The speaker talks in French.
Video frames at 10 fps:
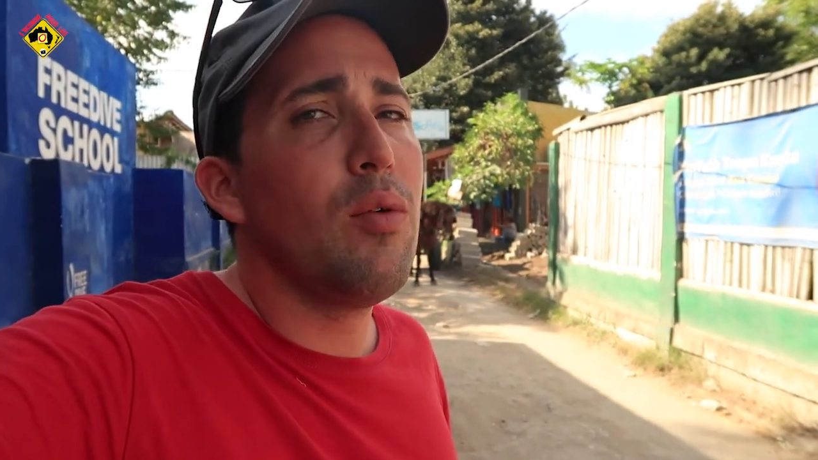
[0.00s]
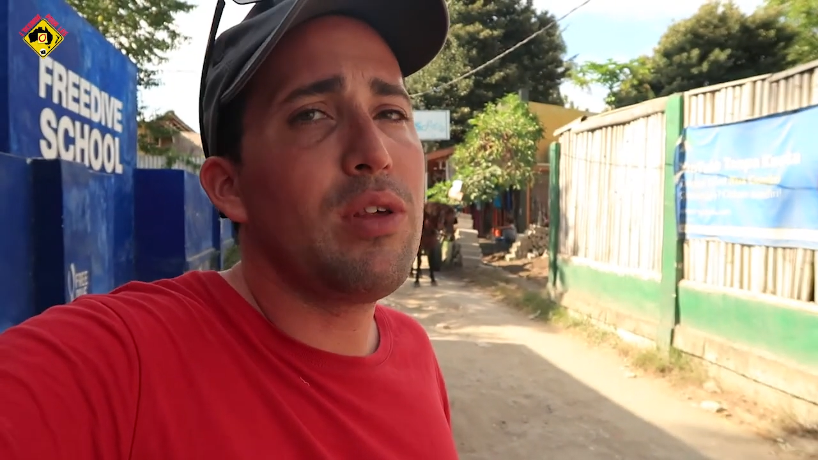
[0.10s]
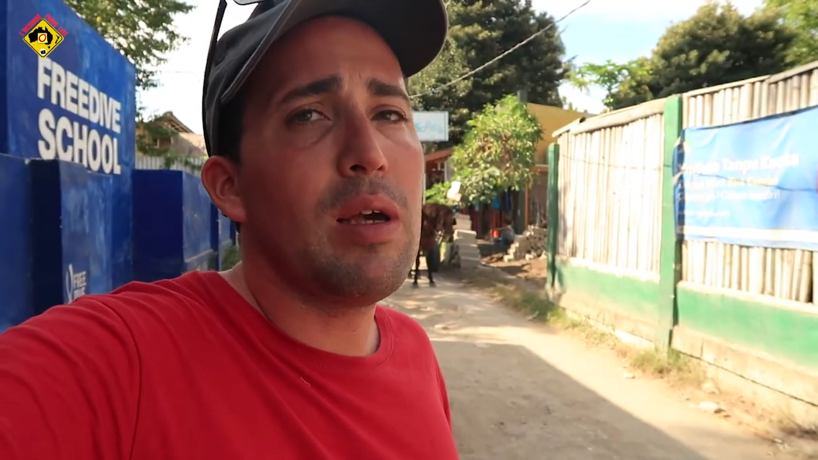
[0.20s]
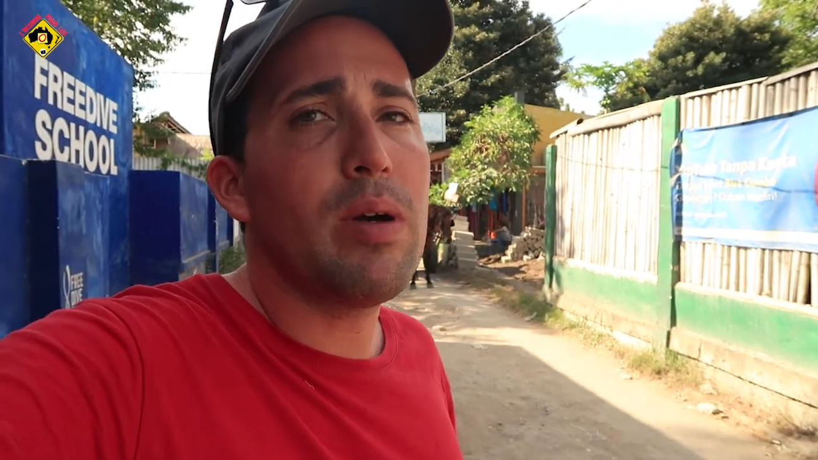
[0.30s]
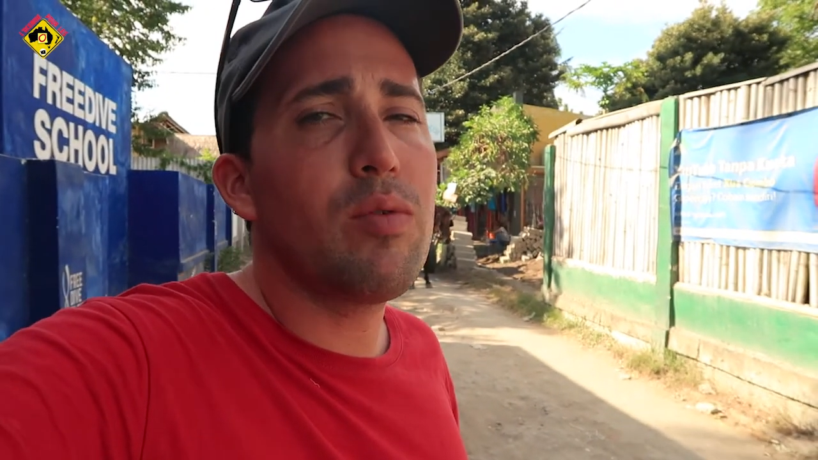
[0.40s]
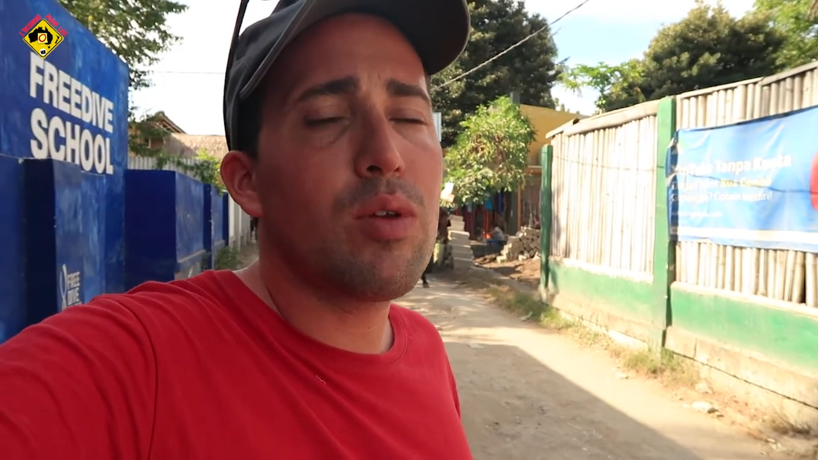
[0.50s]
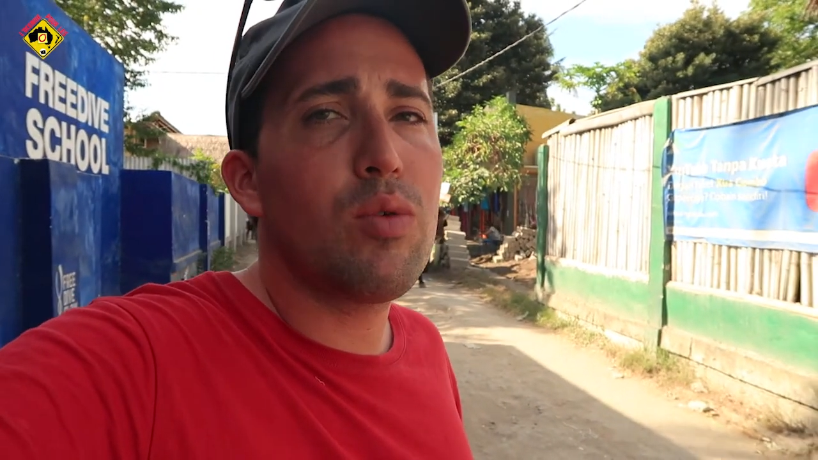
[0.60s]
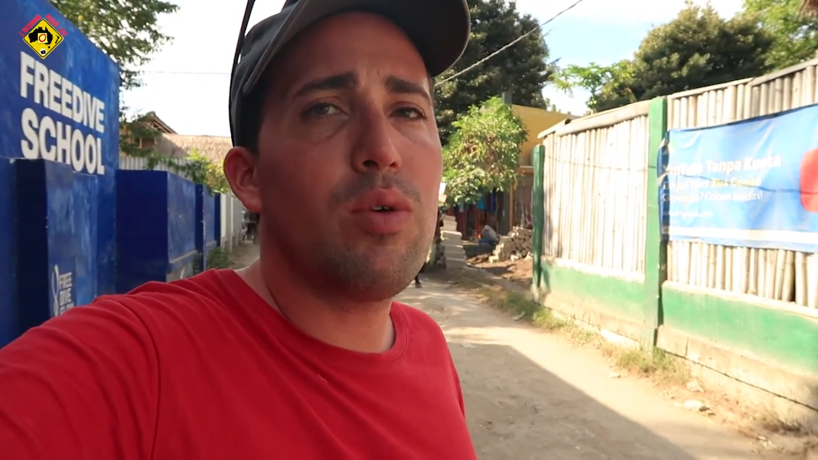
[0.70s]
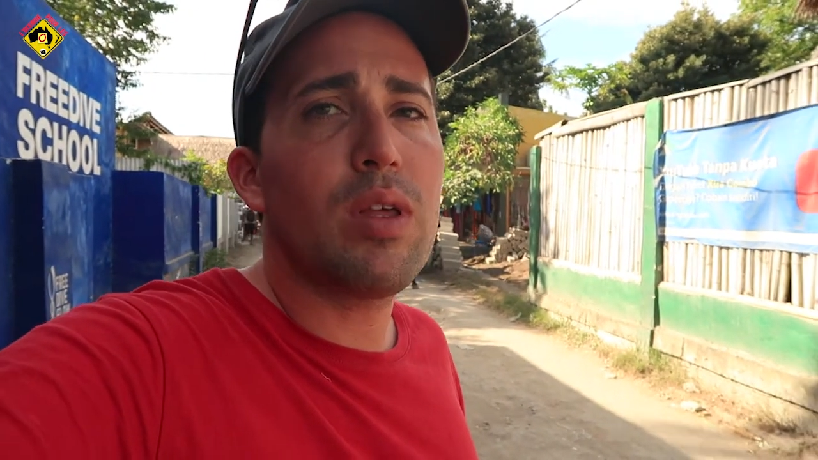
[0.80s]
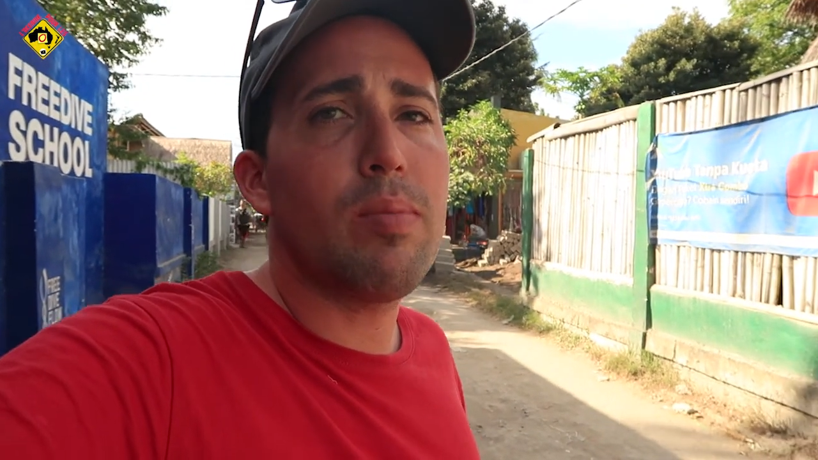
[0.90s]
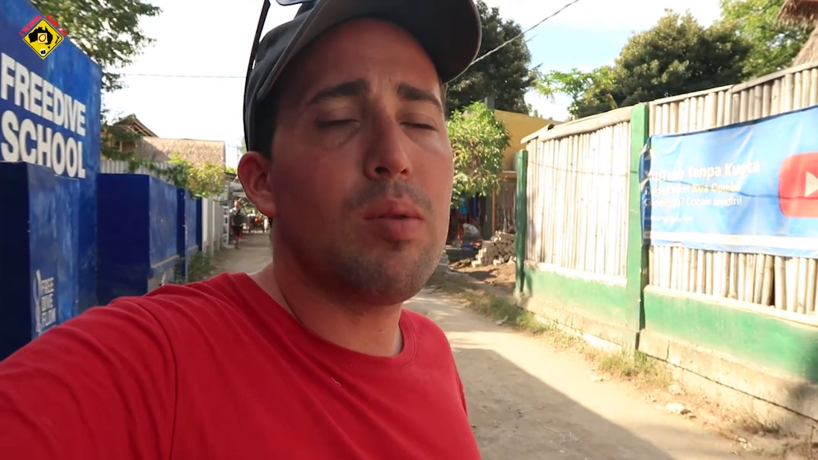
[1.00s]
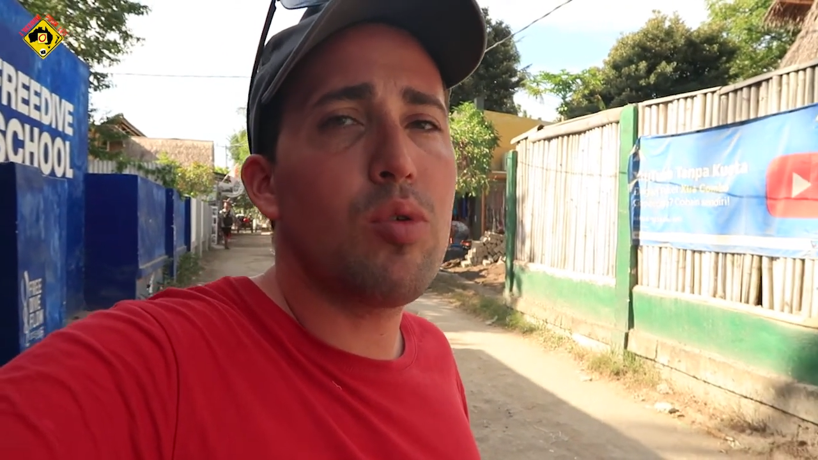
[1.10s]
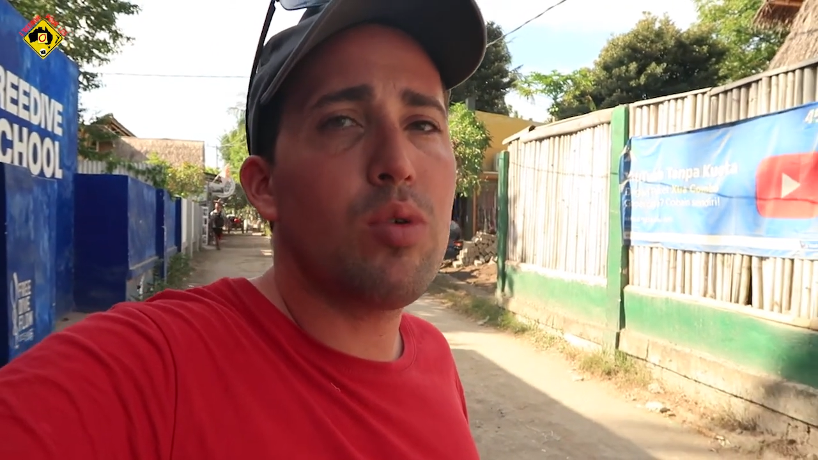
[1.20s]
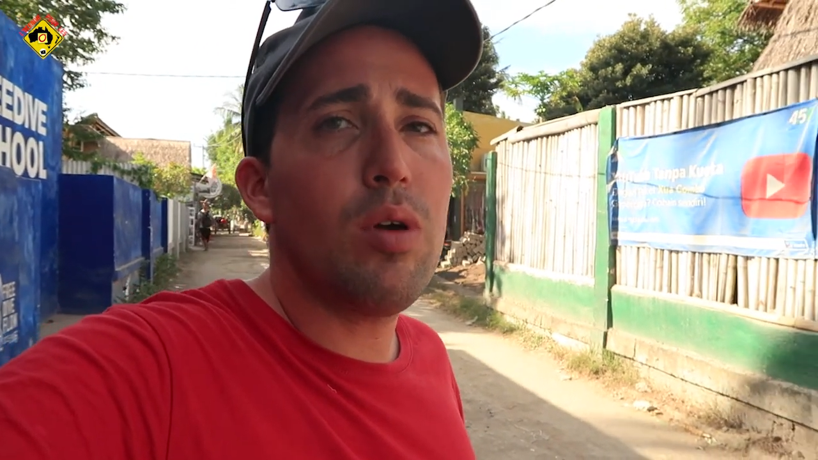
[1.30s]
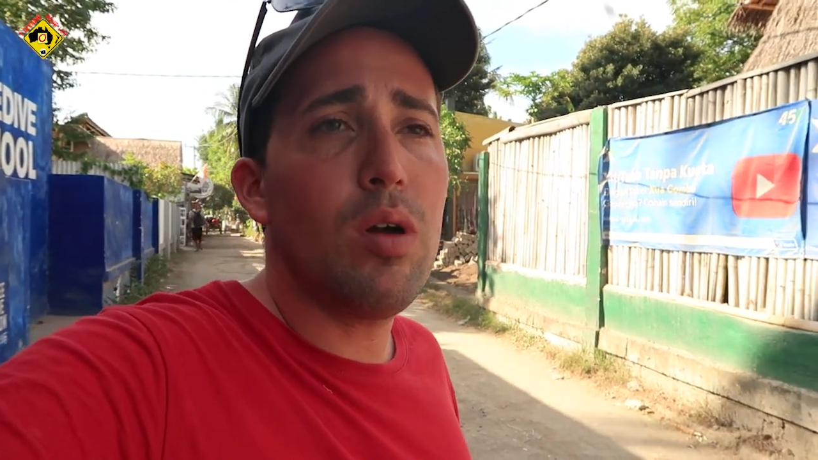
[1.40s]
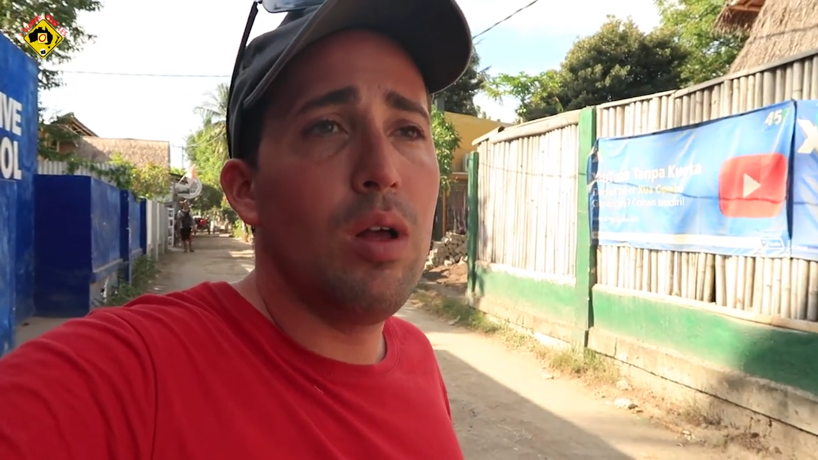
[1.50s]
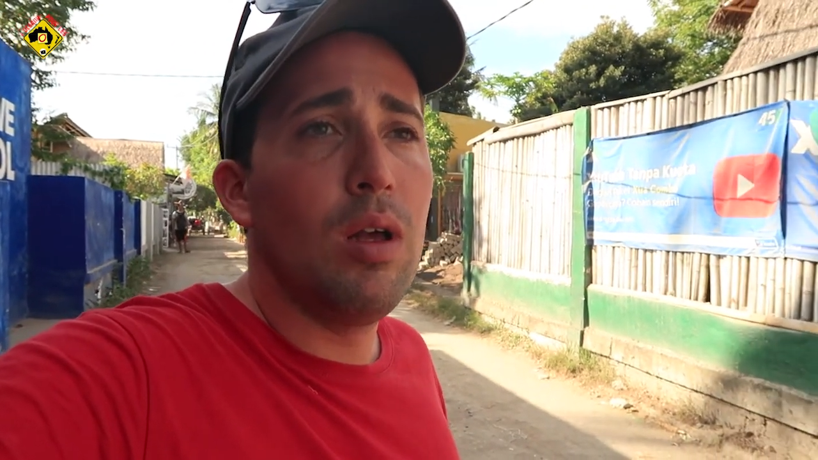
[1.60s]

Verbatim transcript: puis qu'il n'y a pas de voiture, il n'y a pas de moteur,